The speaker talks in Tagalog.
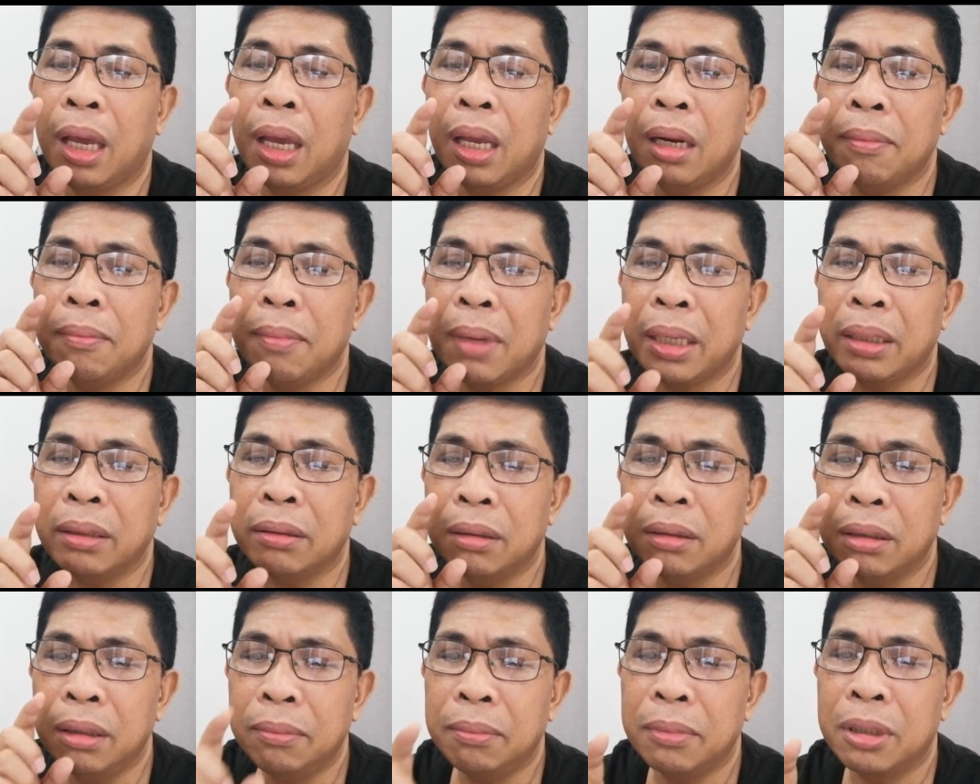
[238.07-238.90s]
In my
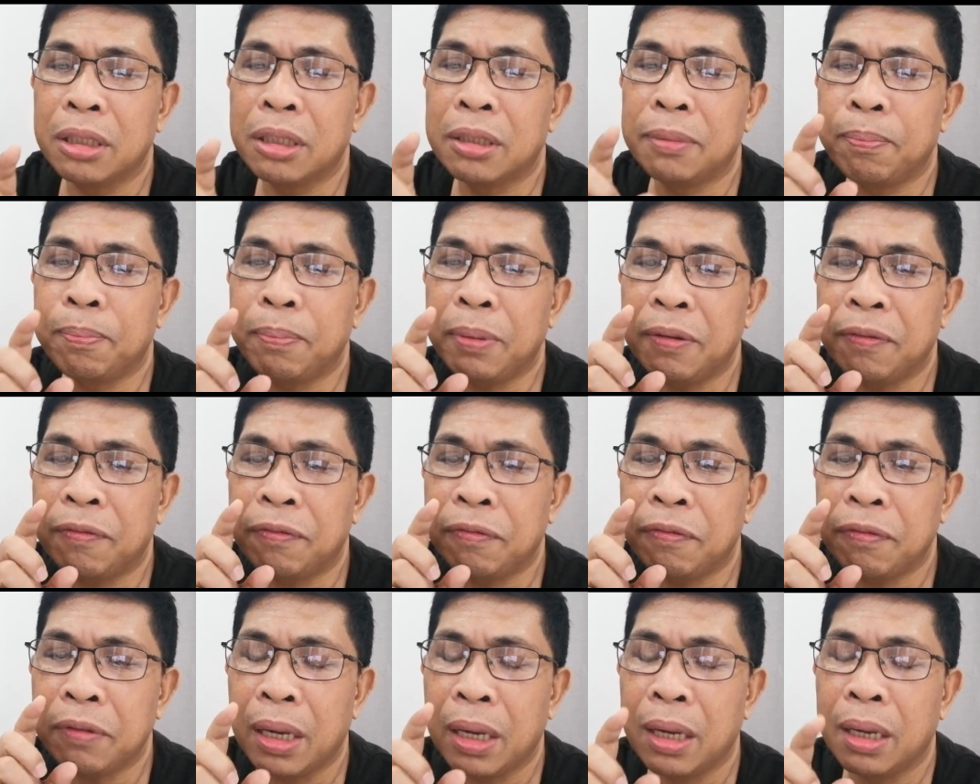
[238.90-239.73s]
almost
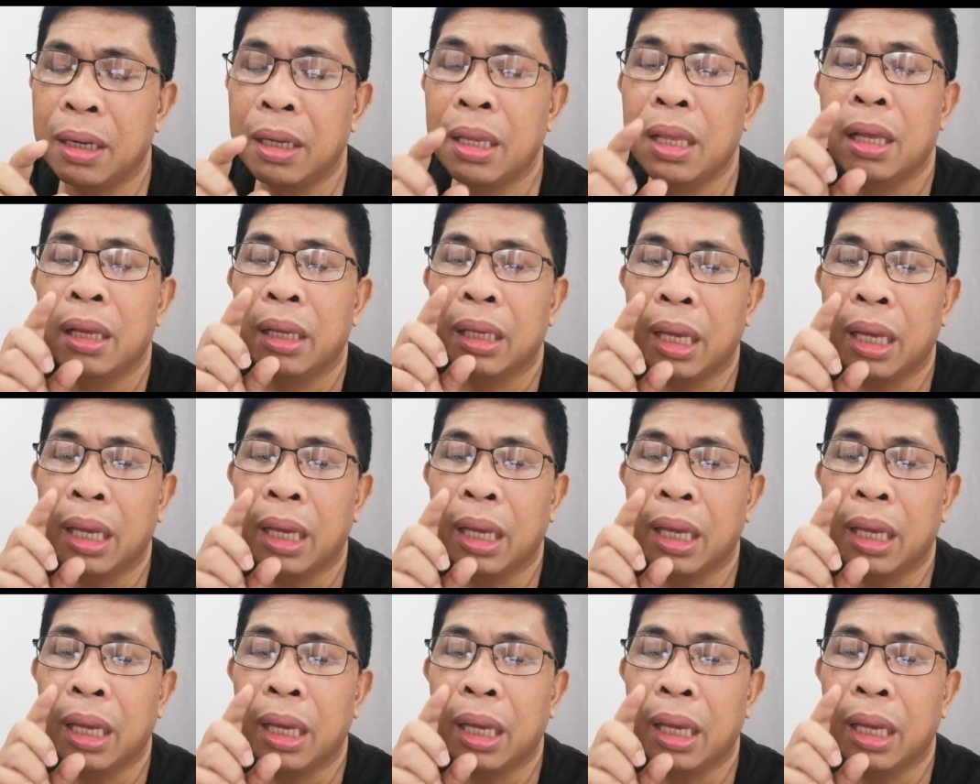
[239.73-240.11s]
pif, uh, ah,